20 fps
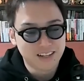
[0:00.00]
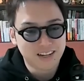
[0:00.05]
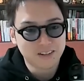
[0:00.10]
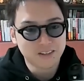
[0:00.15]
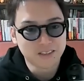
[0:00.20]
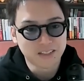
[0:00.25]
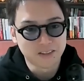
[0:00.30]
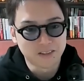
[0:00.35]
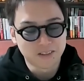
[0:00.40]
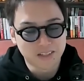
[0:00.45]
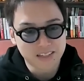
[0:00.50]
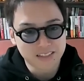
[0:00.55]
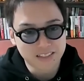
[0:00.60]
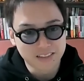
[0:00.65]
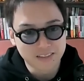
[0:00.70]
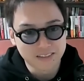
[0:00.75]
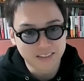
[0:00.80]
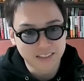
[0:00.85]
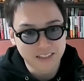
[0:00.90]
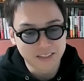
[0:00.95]
ある程度
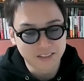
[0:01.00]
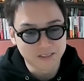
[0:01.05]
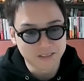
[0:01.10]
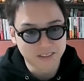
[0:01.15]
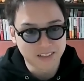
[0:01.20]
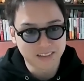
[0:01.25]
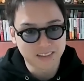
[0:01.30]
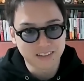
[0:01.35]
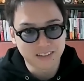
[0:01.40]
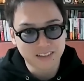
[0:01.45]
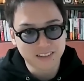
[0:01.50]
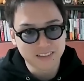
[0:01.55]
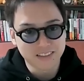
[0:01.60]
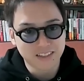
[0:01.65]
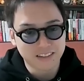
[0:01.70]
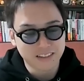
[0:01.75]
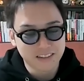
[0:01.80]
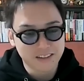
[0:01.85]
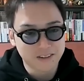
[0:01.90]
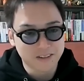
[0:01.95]
ライティングできるようになったら、あ、
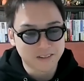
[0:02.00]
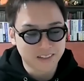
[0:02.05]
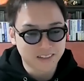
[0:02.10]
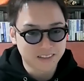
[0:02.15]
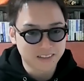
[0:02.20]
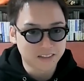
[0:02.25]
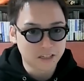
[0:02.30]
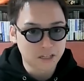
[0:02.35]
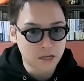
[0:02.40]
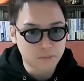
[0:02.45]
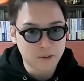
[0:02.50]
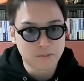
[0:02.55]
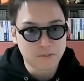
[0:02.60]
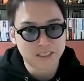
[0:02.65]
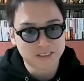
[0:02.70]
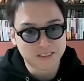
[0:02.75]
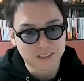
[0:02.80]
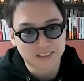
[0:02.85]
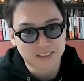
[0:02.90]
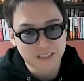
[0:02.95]
じゃあできるようになったからやめ
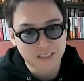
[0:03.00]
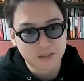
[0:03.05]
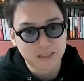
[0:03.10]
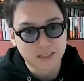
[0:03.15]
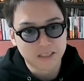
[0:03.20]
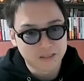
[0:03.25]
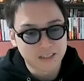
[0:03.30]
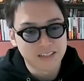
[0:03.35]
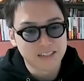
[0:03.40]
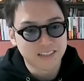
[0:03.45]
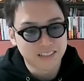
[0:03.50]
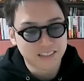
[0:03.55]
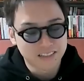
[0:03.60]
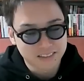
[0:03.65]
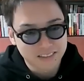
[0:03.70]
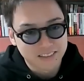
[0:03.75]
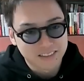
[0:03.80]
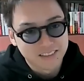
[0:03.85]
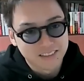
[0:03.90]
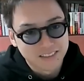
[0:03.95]
ますとかって言われるわけじゃない
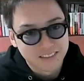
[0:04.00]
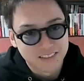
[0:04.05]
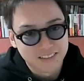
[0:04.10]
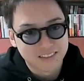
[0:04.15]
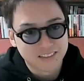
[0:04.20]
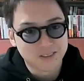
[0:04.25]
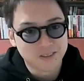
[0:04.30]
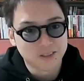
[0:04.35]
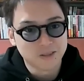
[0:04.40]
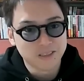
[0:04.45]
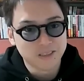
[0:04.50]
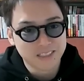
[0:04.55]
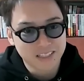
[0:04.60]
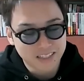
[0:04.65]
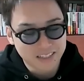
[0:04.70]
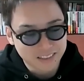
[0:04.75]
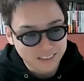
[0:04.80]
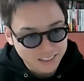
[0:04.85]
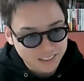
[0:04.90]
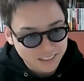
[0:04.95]
ですか。それも
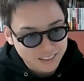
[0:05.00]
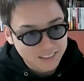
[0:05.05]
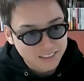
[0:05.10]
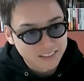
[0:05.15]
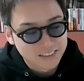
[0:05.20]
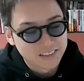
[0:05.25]
嫌なんで。